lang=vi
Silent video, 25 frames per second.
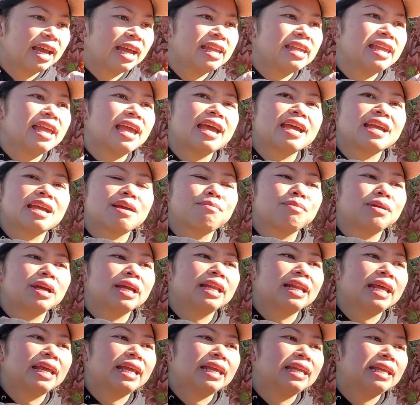cả nhà ngắm
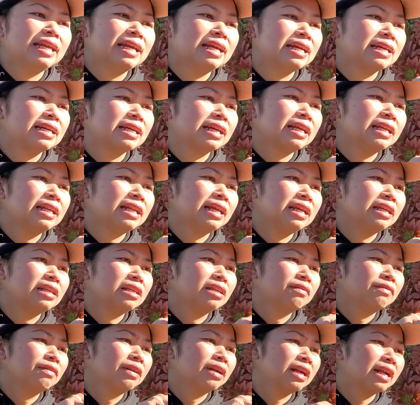cây này nha cây này
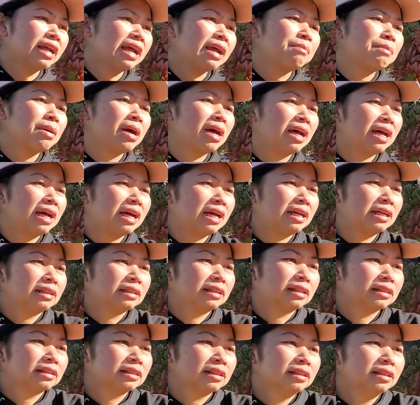chưa chibara
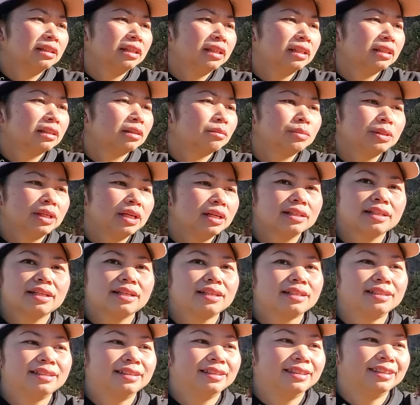mà thật sự liên cũng nhớ
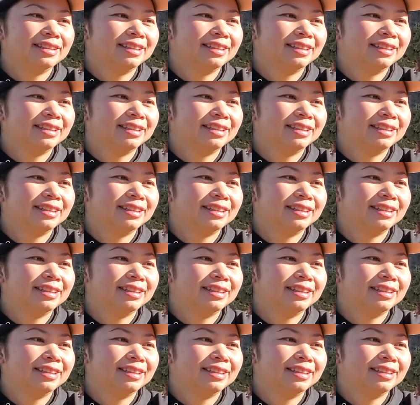là